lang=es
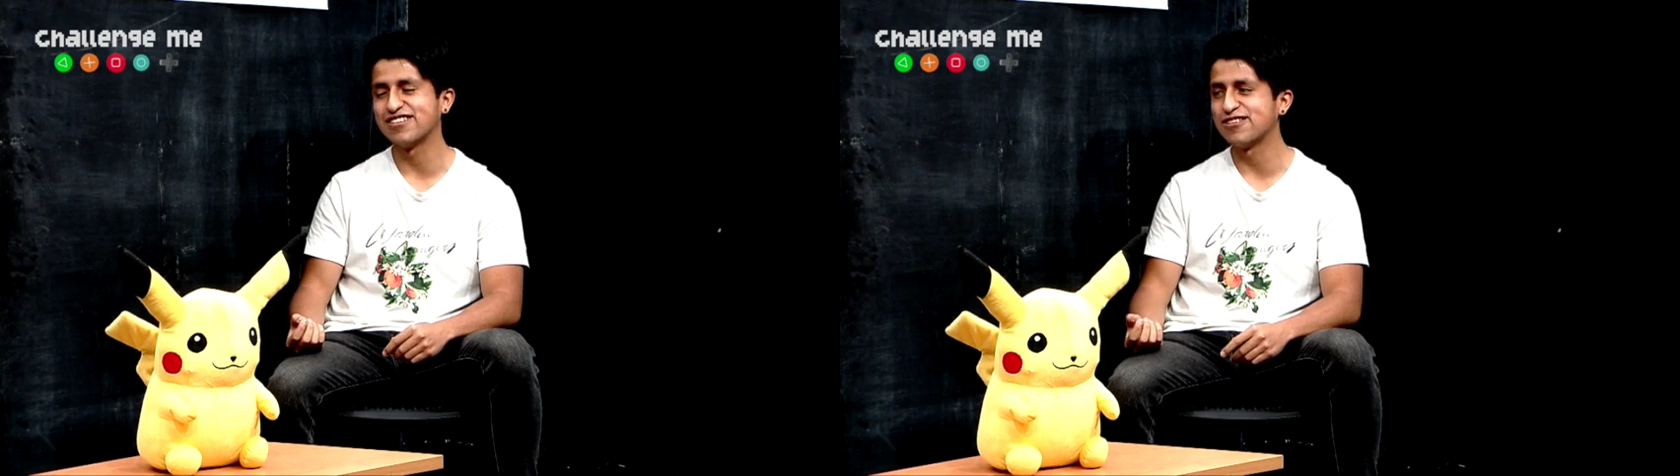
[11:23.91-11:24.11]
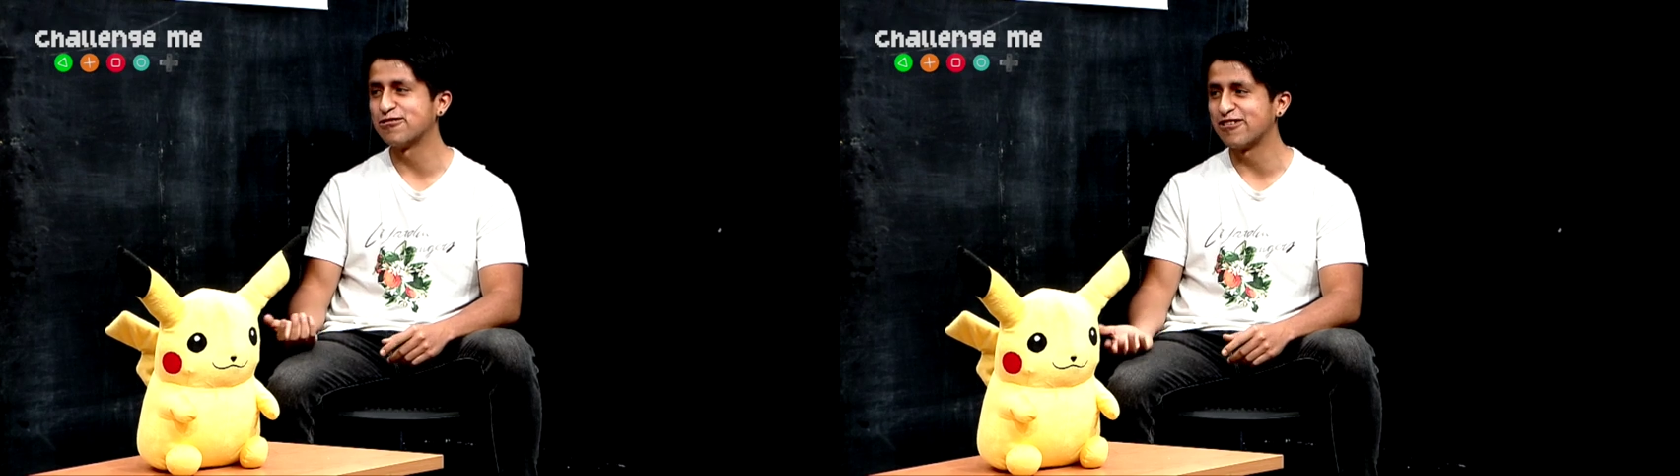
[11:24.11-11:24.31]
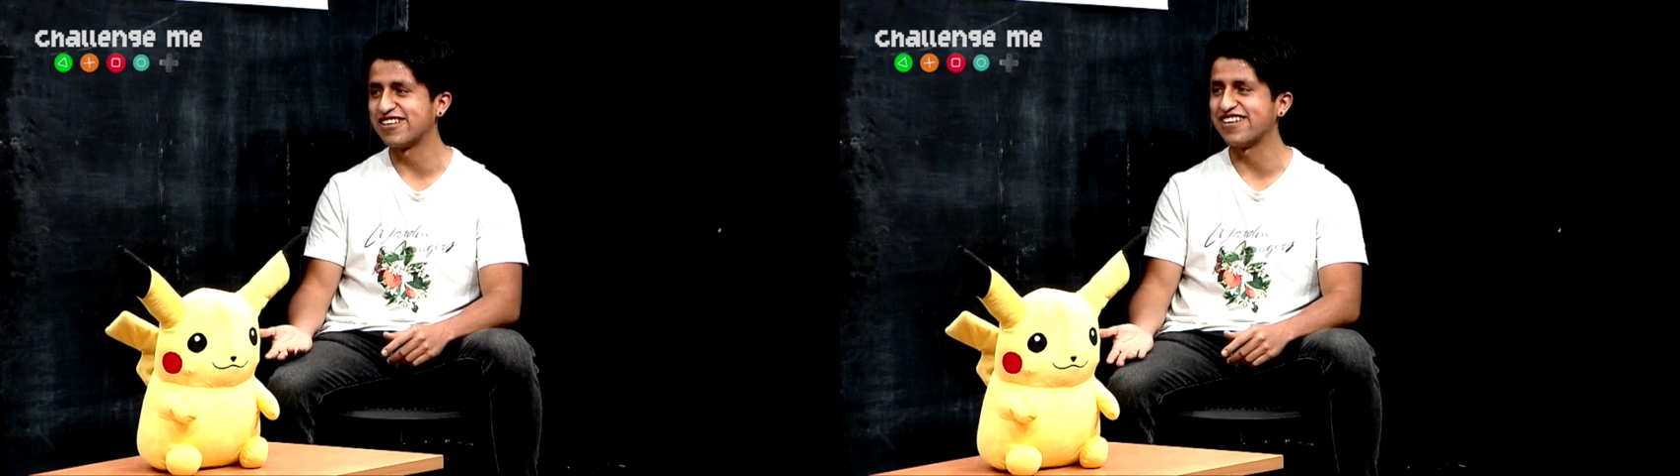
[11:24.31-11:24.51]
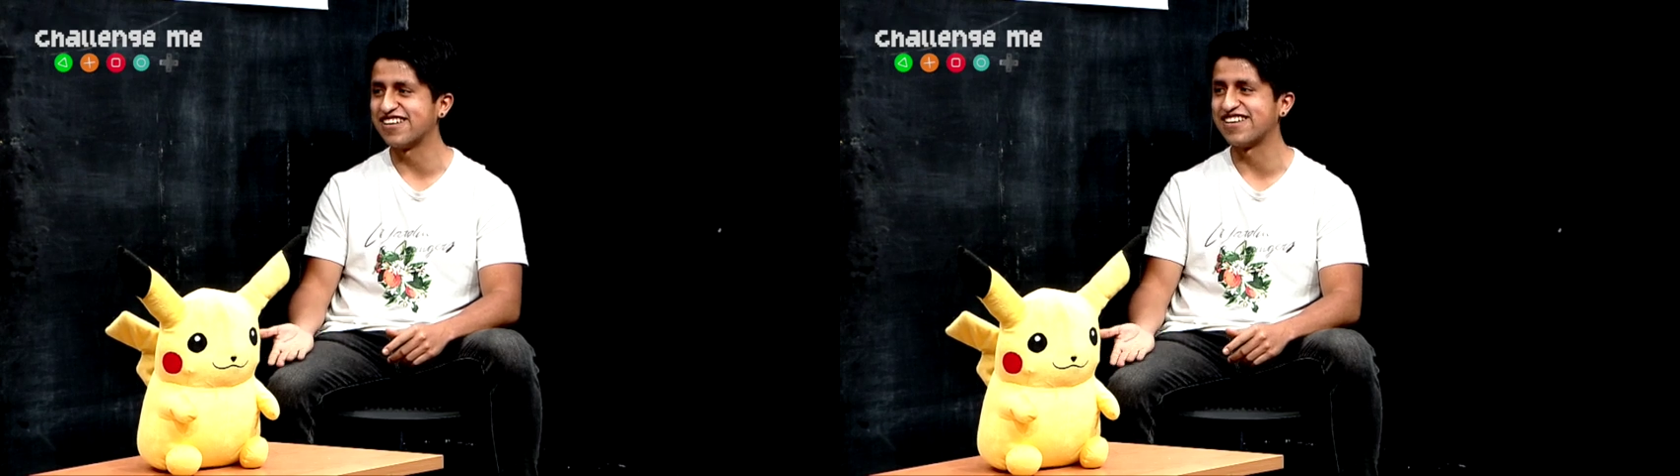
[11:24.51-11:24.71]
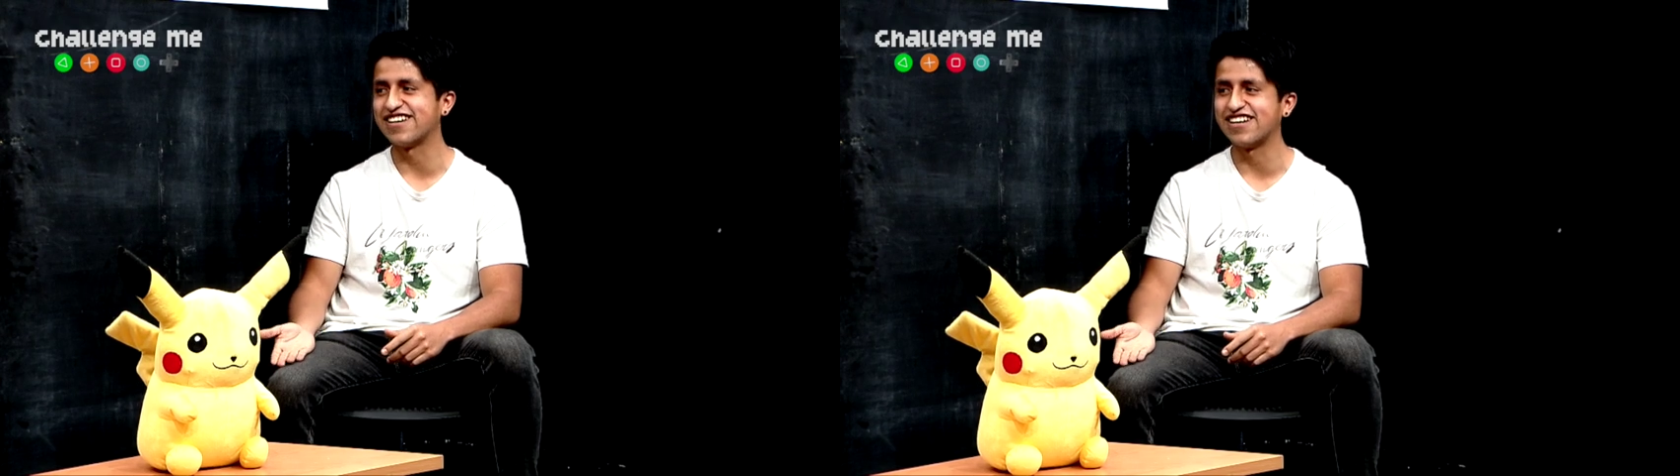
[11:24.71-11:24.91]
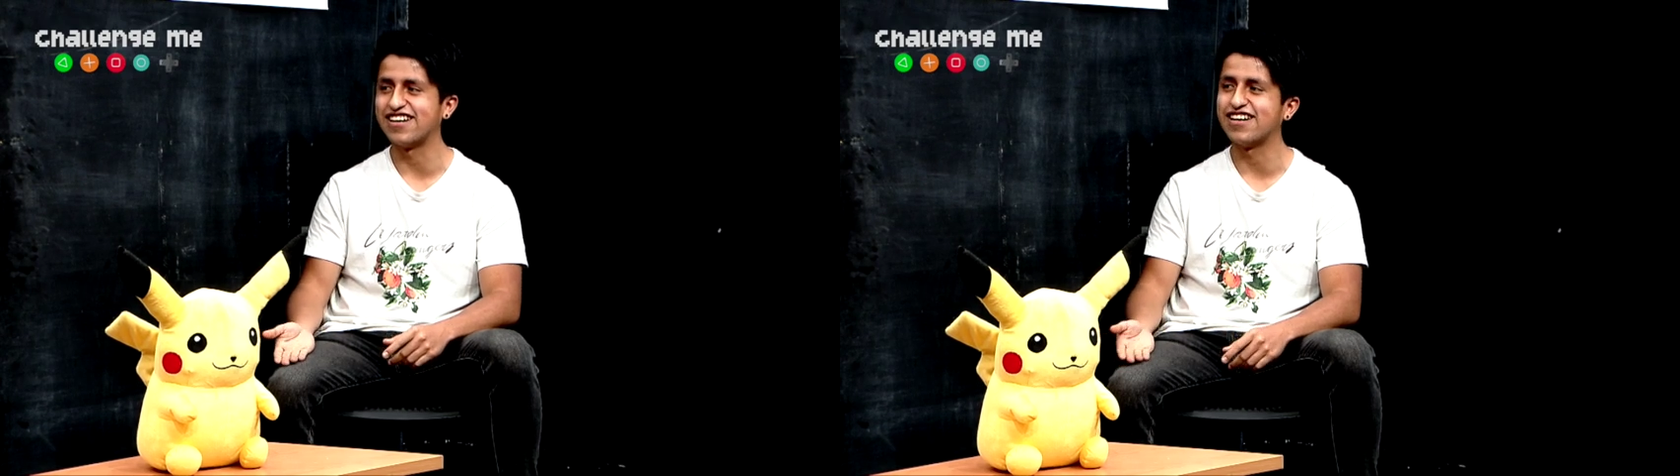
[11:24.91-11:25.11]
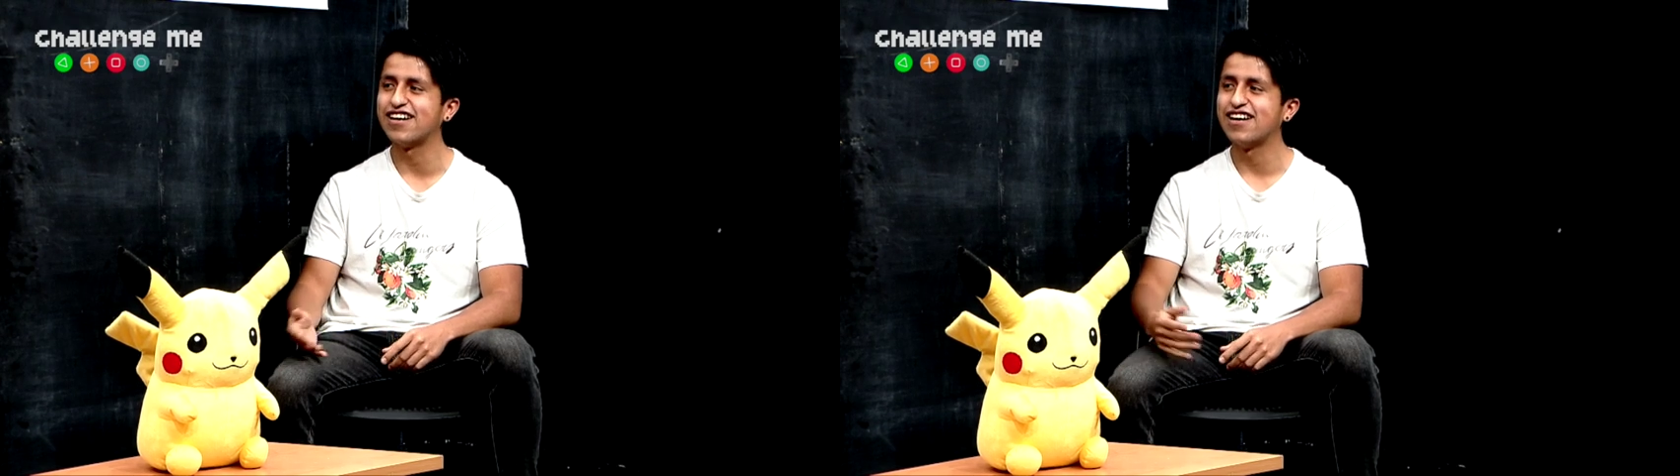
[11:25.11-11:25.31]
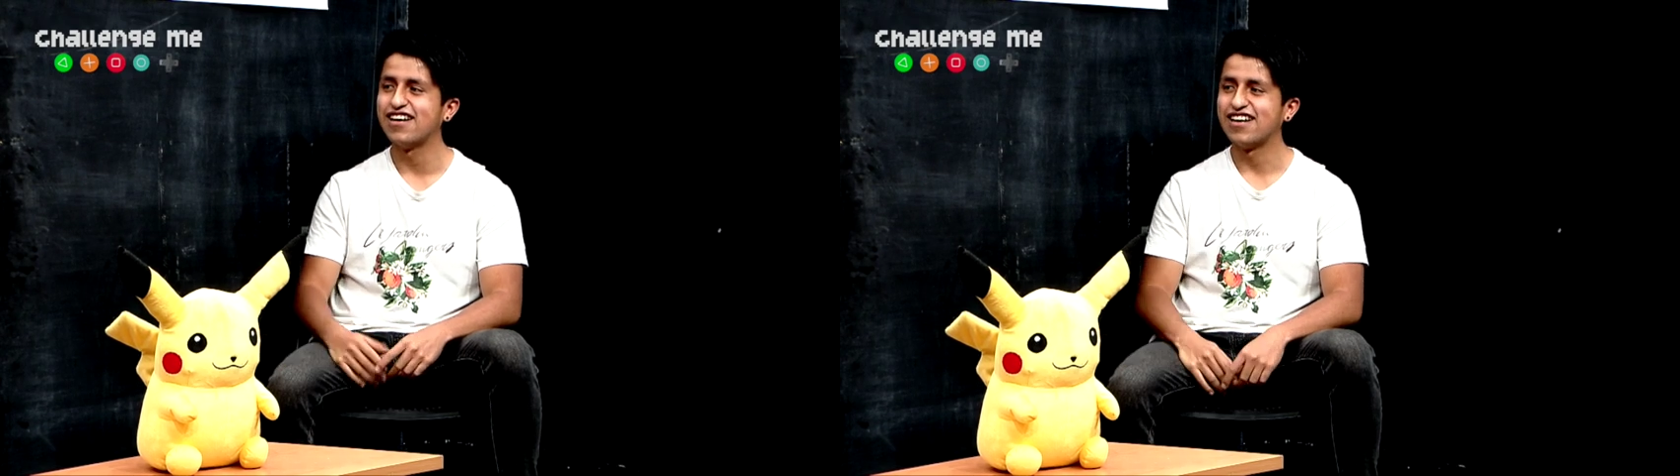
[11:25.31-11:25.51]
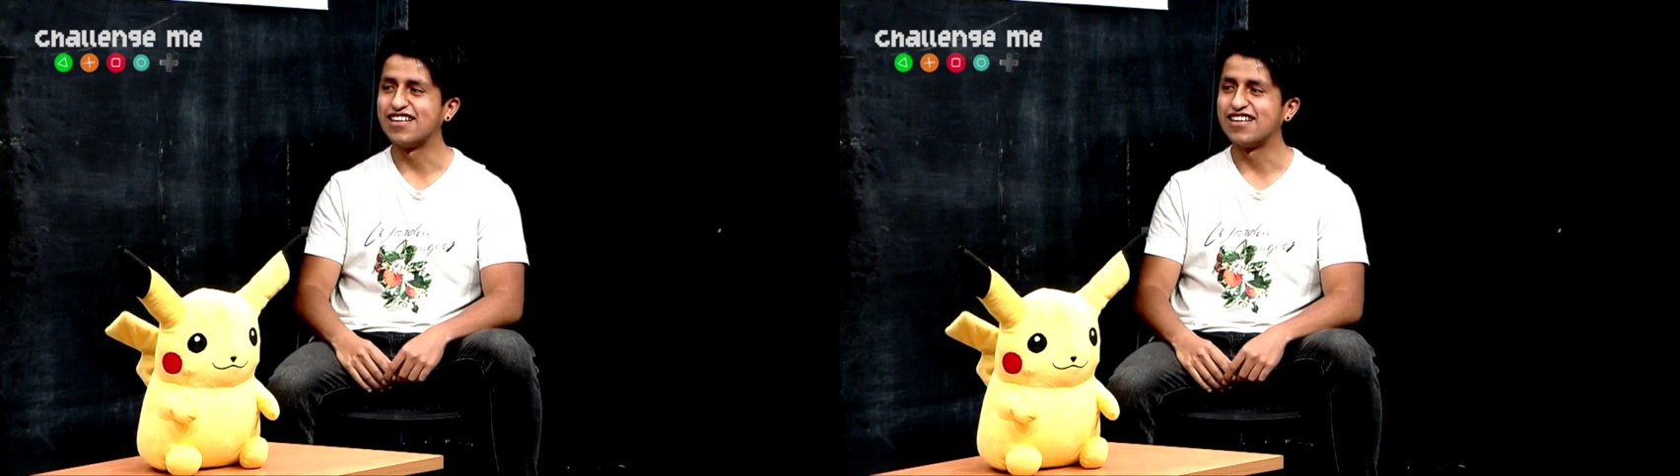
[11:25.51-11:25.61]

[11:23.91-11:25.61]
No cualquiera llega